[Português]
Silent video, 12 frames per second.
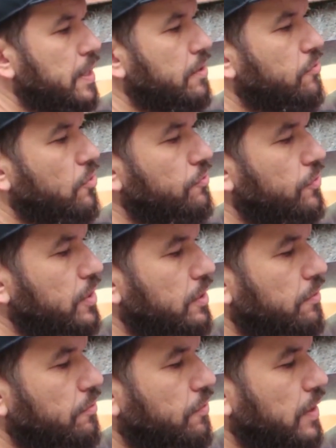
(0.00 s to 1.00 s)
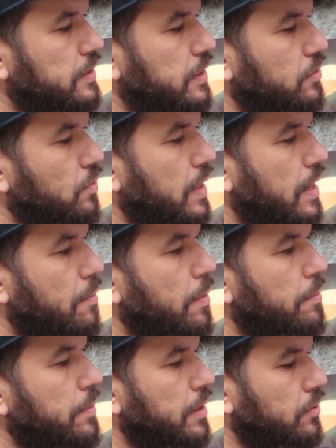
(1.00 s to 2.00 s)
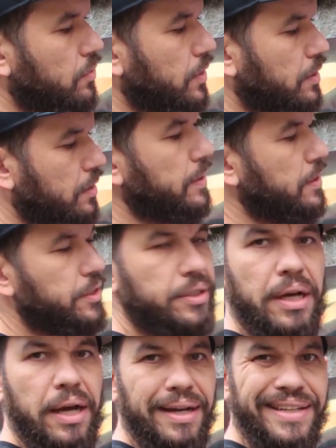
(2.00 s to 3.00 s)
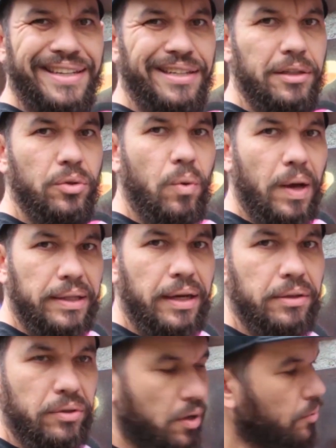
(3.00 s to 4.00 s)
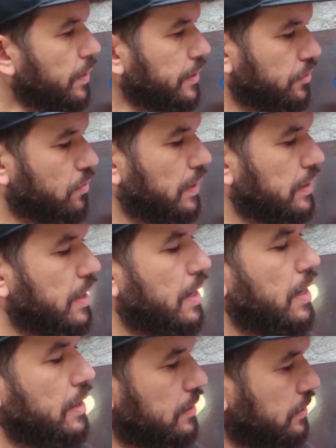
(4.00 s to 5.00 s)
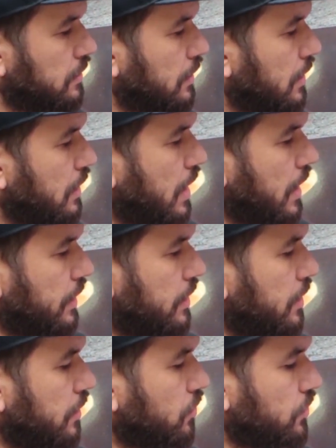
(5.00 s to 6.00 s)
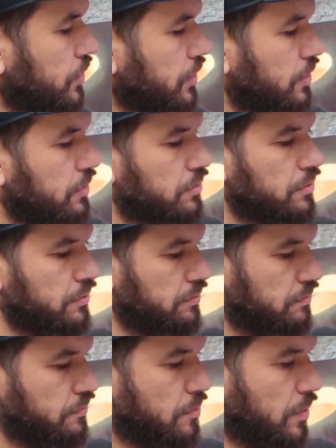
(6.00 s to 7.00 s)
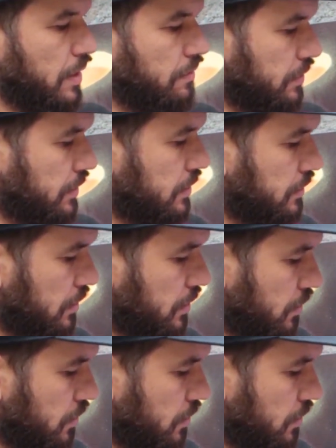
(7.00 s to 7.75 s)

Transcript: e vou vir fazendo o acabamento aqui para deixar a quina do quadrado realmente quadrada, aqui redondinho e vamos lá